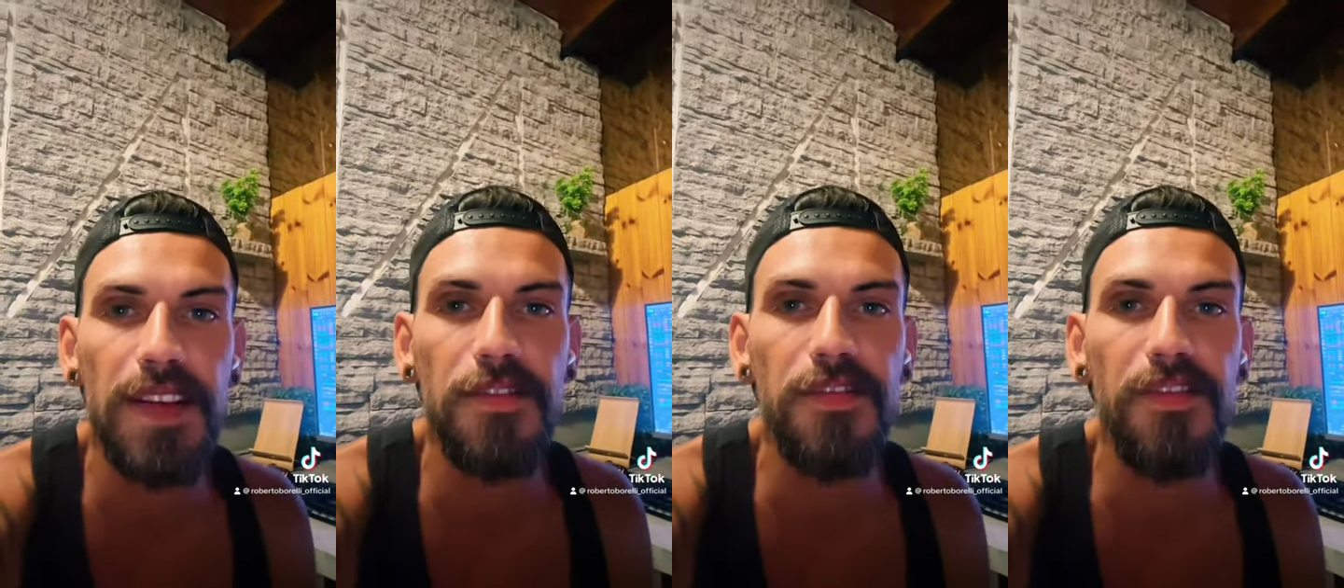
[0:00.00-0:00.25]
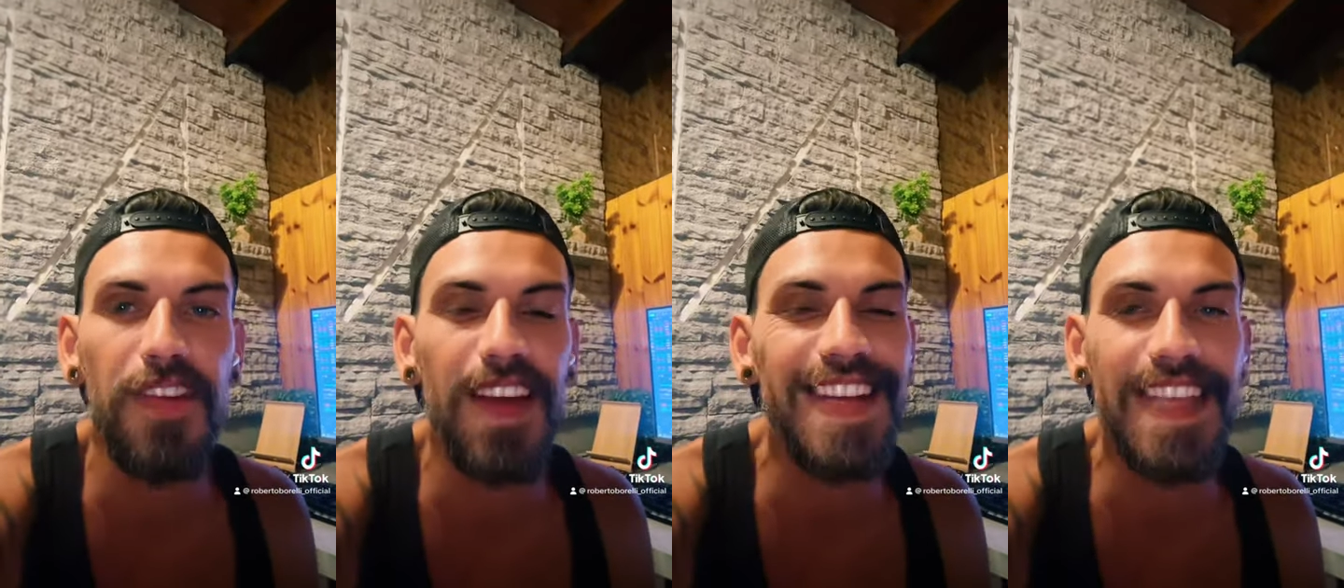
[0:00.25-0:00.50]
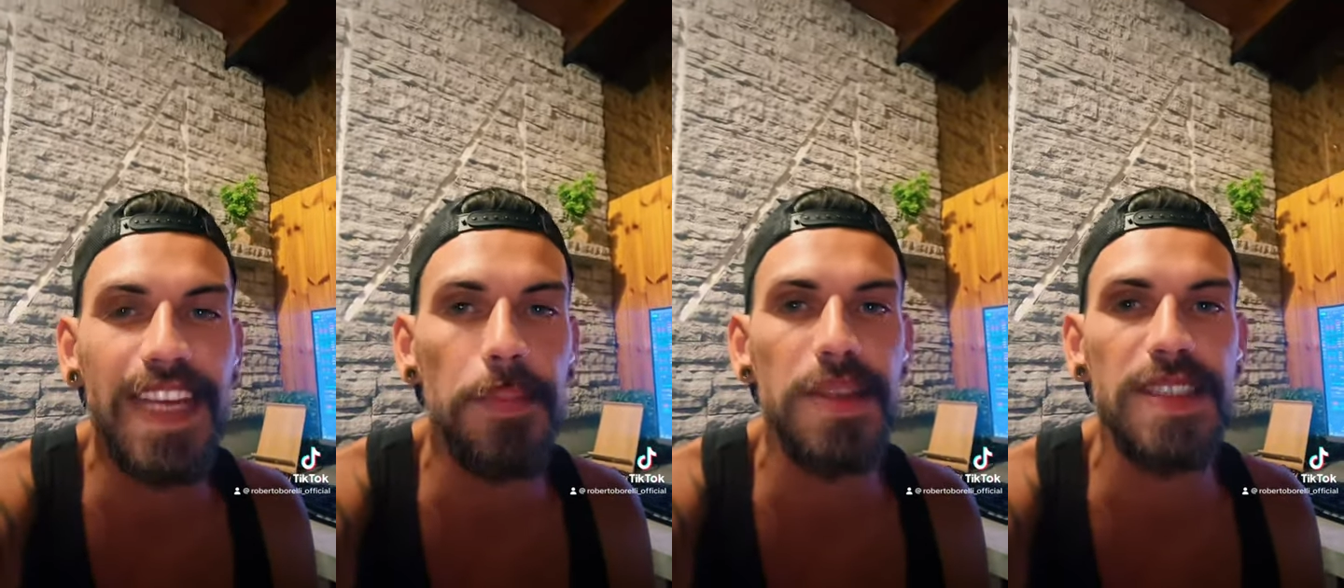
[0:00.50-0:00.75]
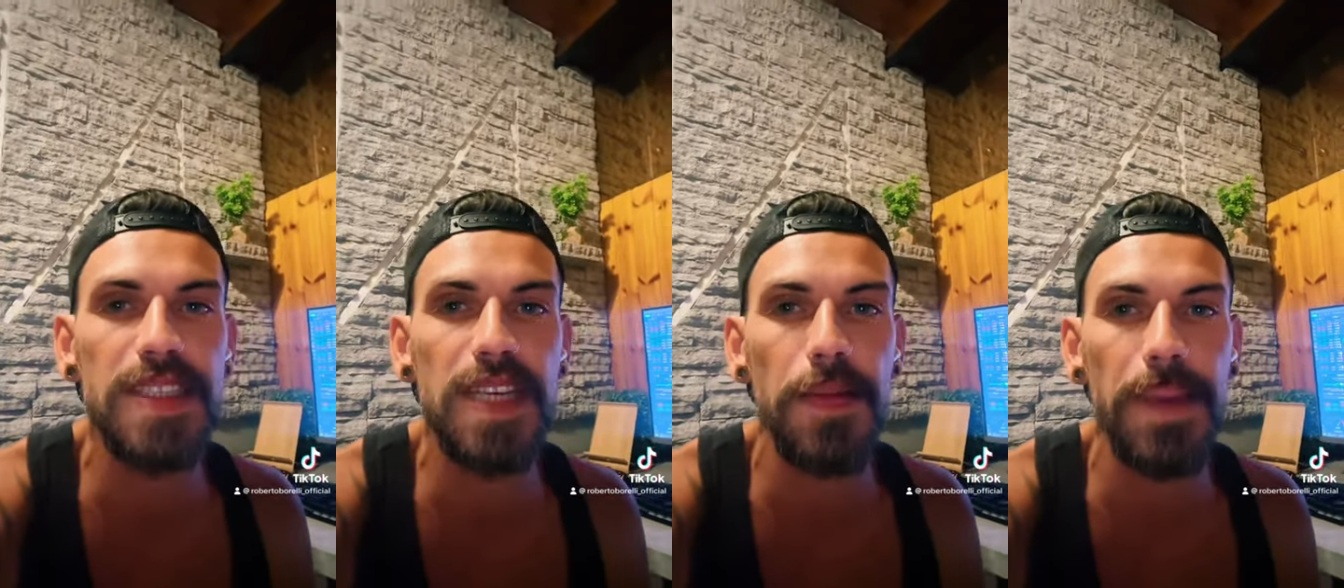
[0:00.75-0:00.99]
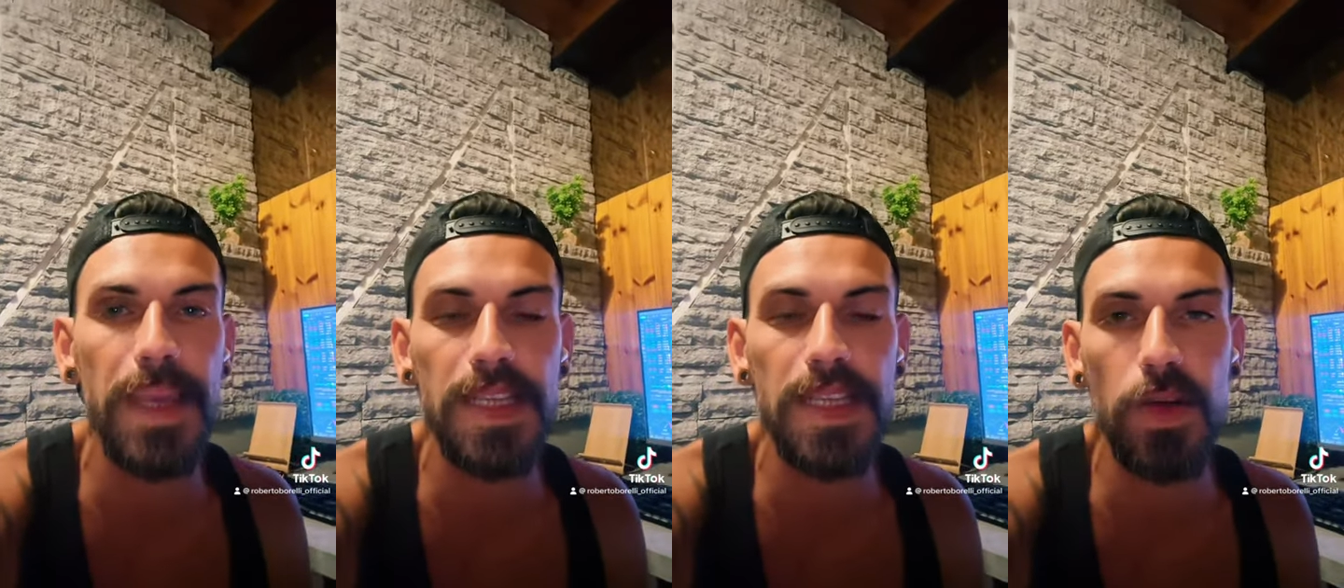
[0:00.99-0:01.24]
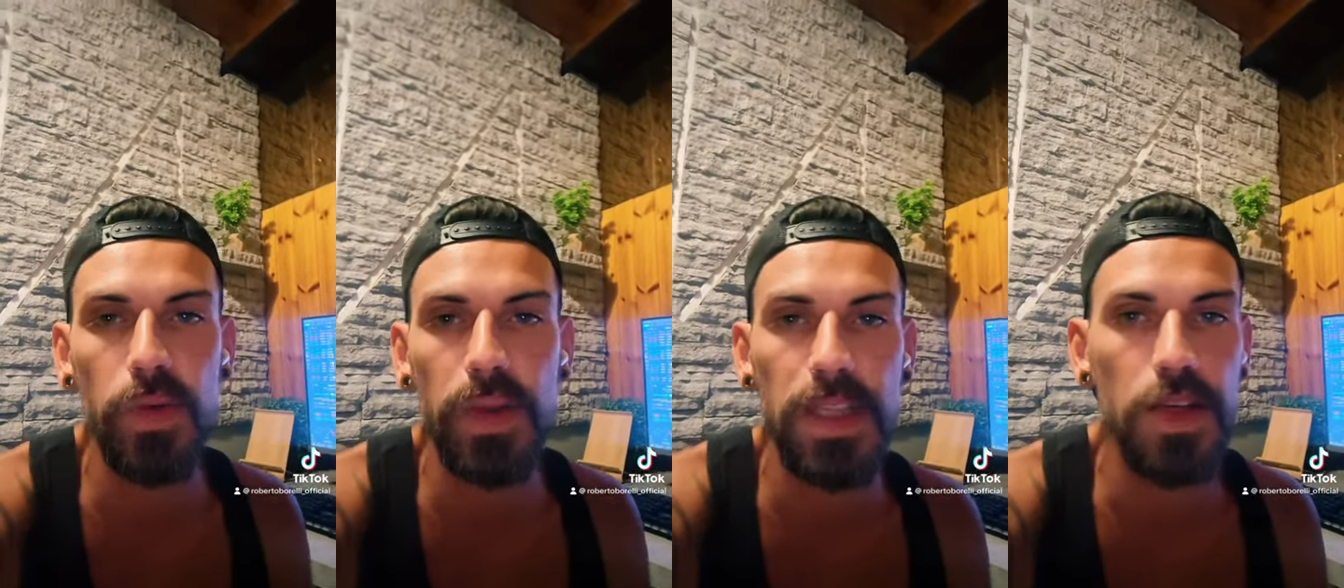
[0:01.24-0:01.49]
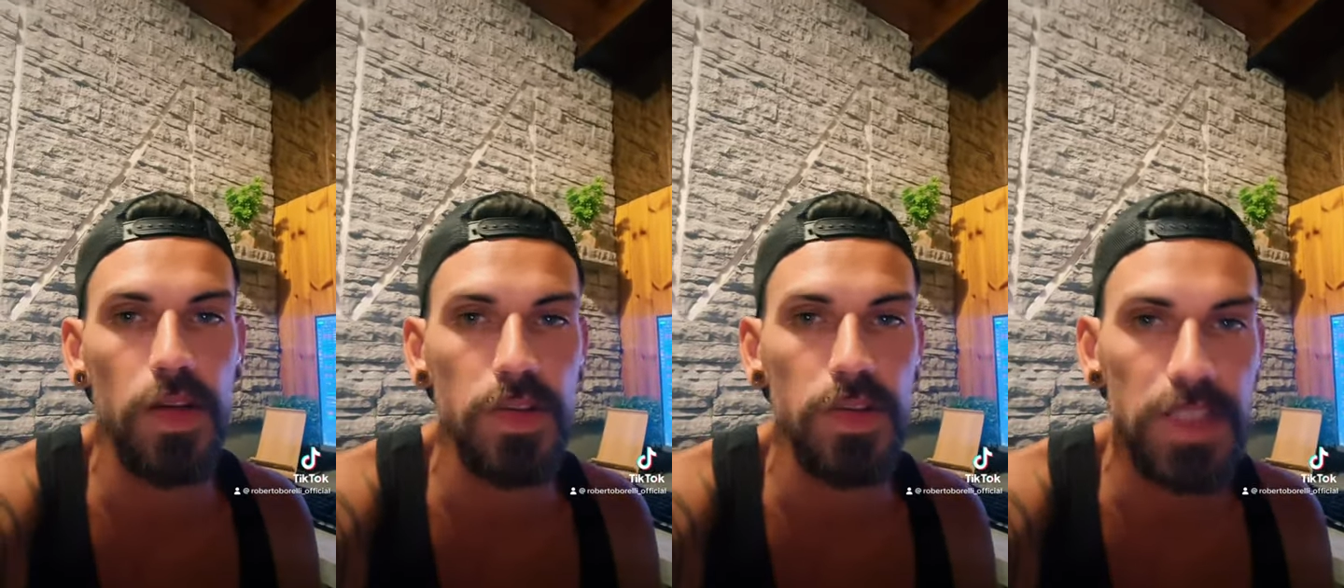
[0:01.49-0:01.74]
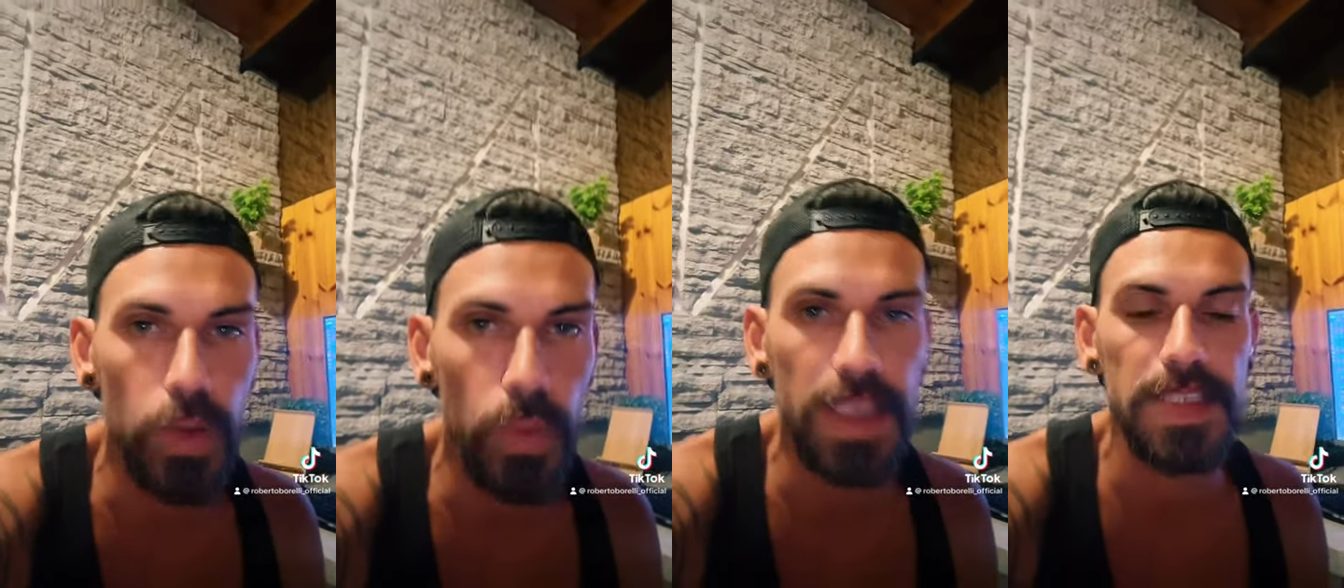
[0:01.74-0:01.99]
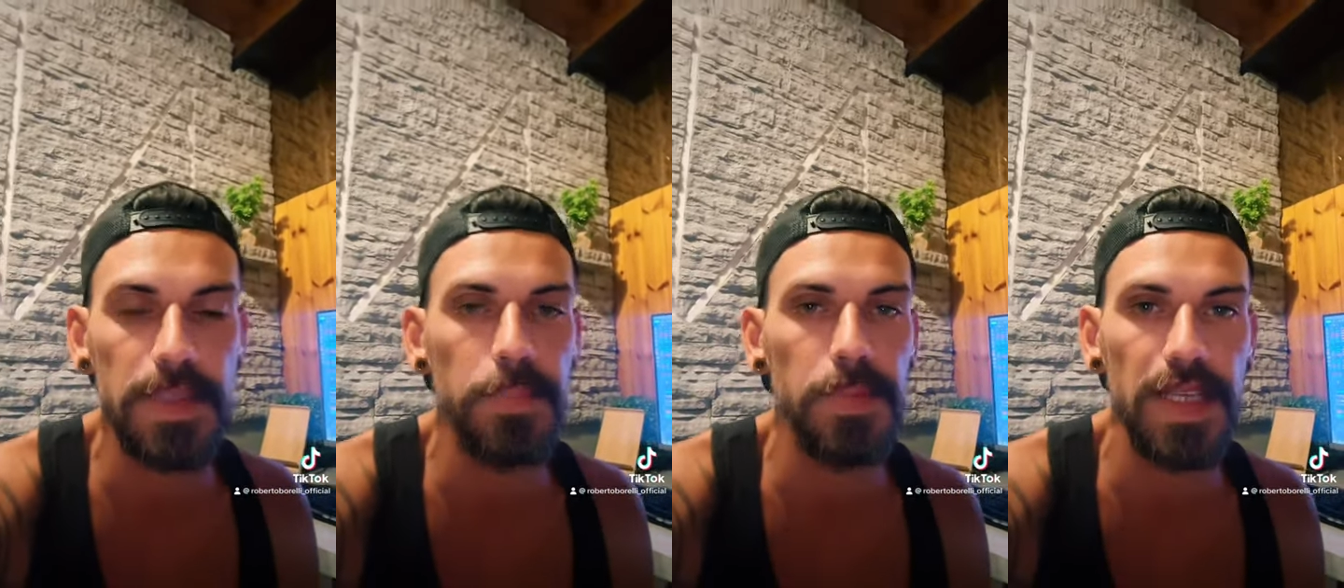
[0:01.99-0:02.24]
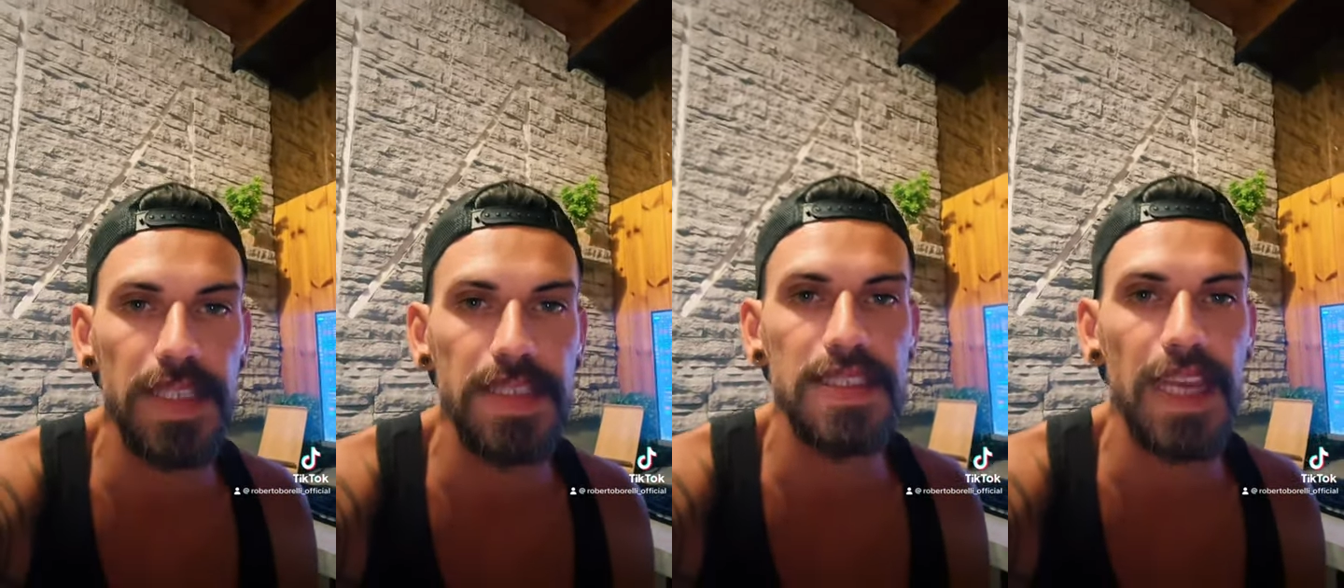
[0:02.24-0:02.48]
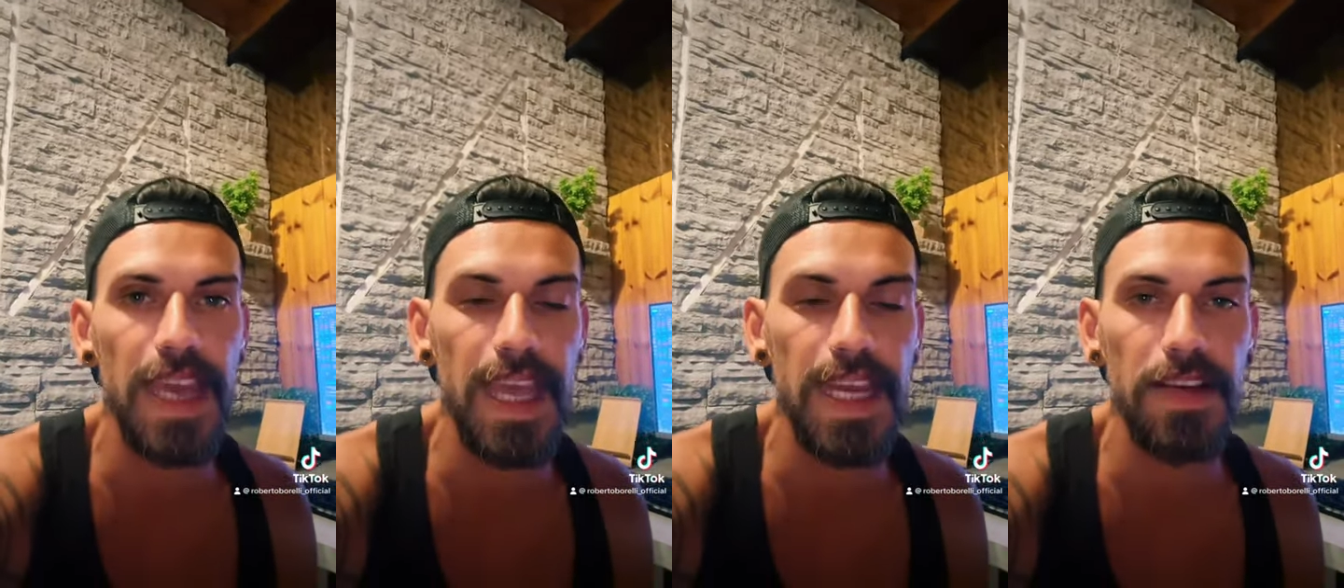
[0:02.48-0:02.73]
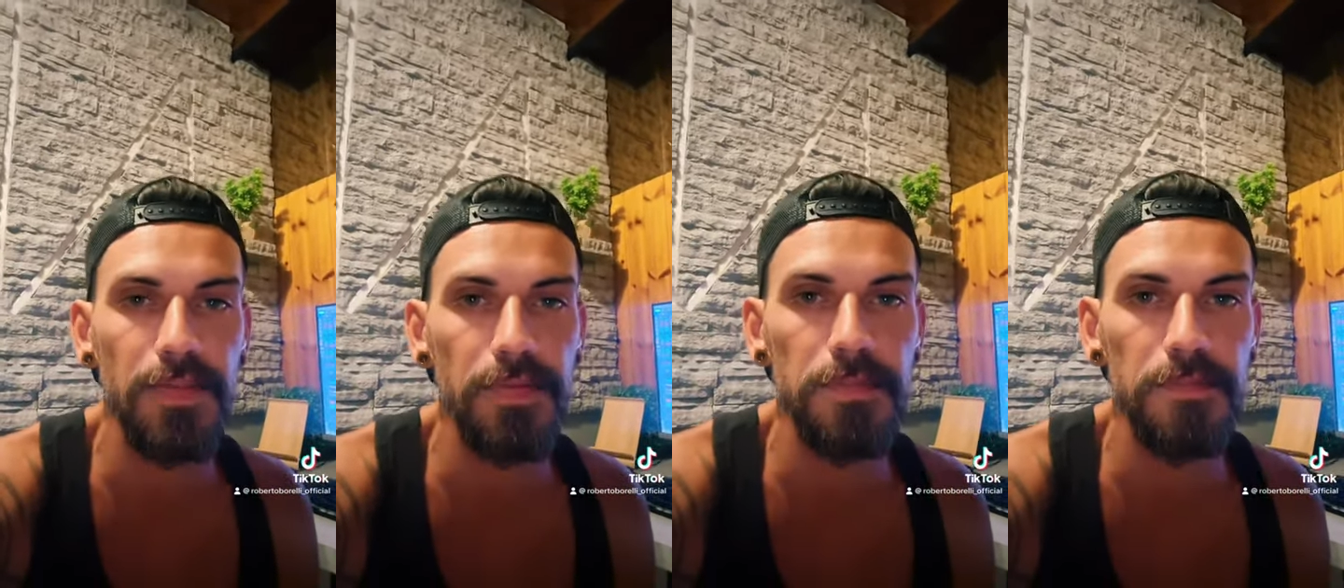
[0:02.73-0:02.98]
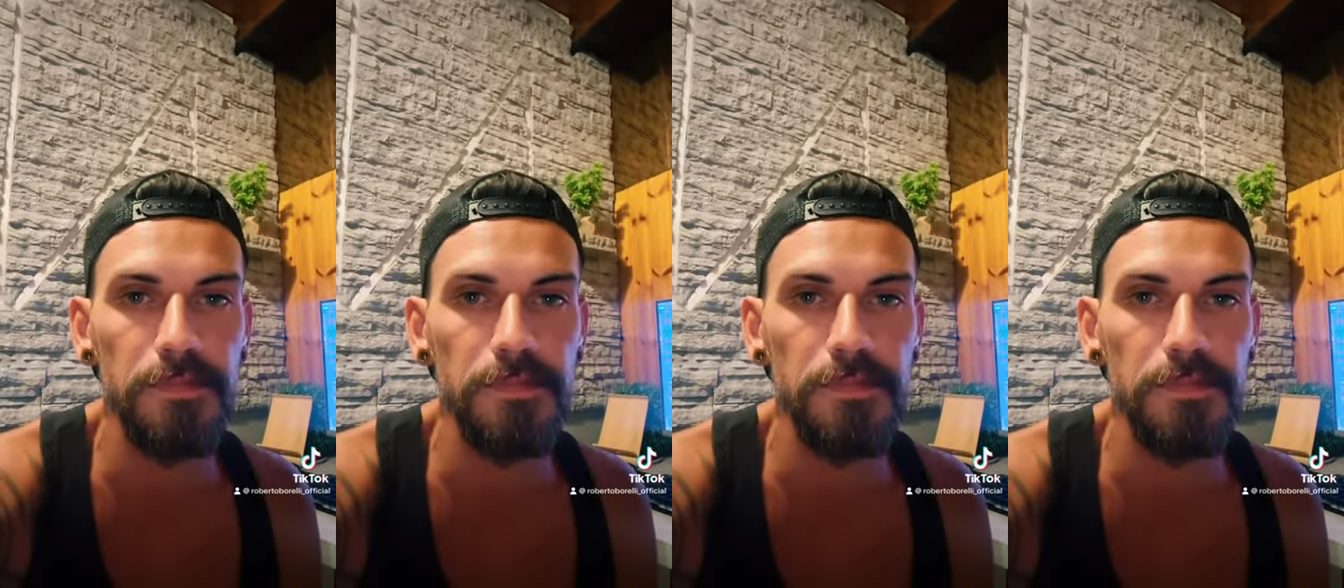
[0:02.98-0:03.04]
fallire miseramente quindi di conseguenza potresti anche